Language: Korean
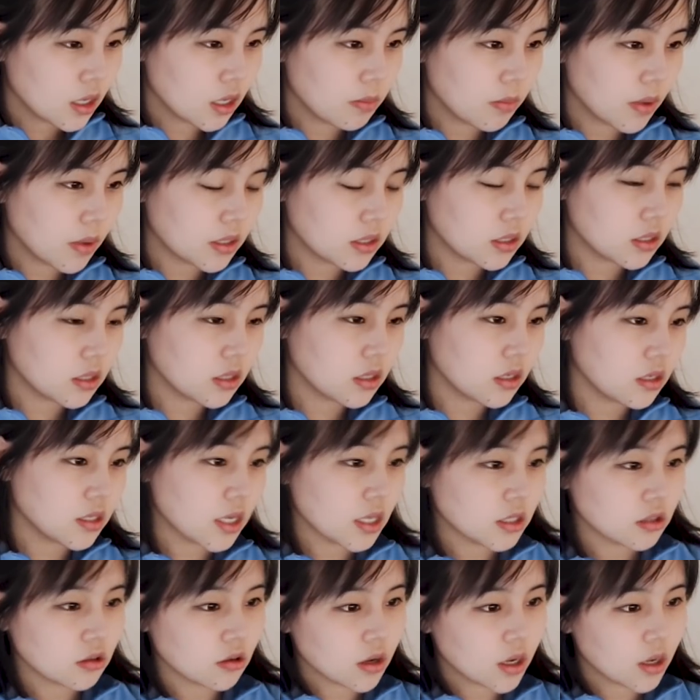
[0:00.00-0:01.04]
기업 가치를
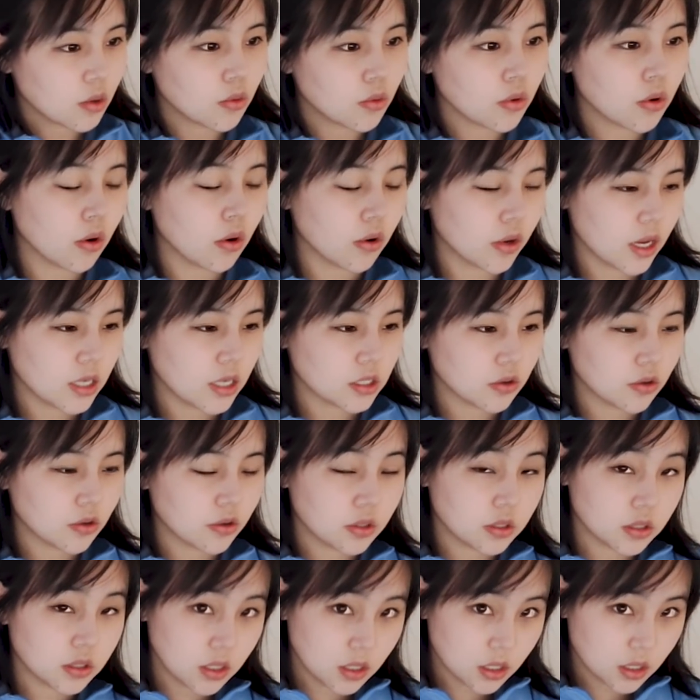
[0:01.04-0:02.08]
산정하고 거기에서
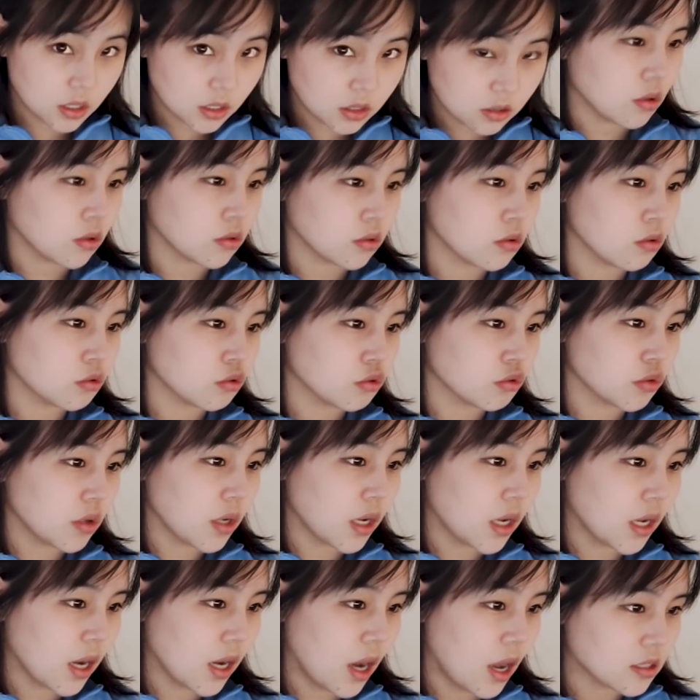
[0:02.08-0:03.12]
이제 적정
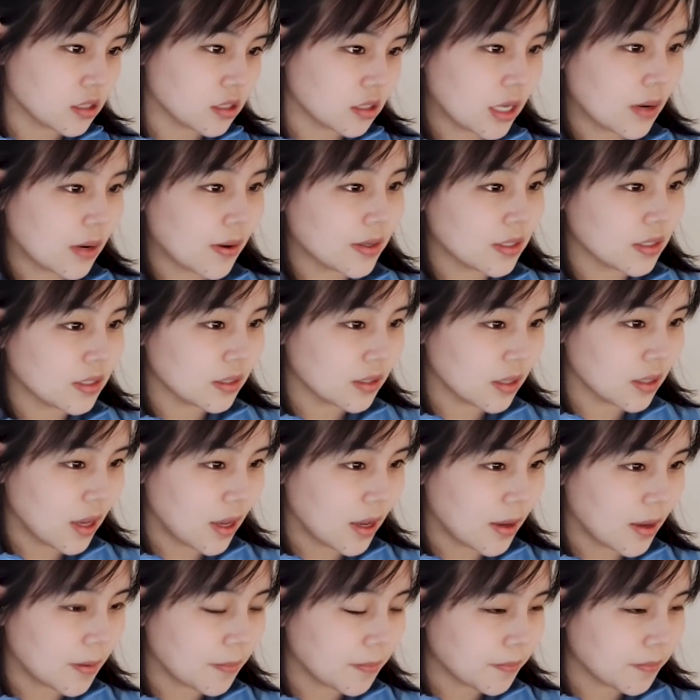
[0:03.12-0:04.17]
주가까지
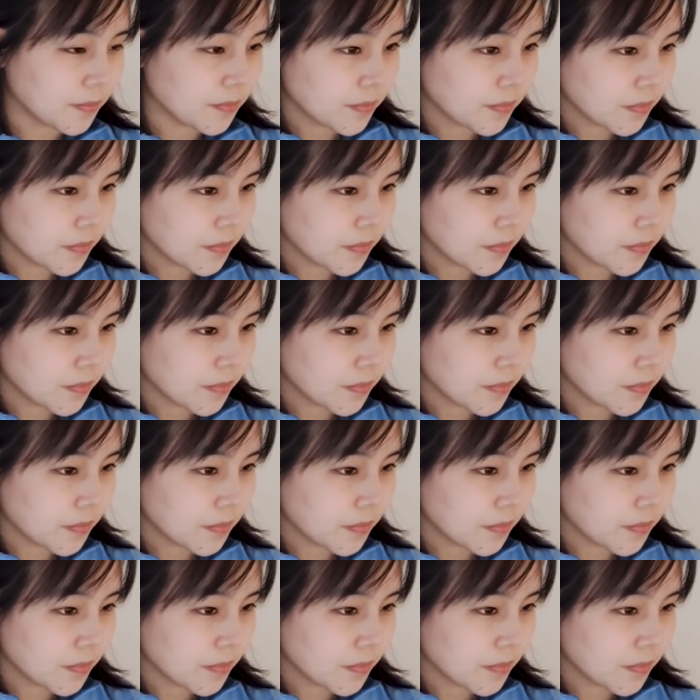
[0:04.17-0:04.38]
나왔는데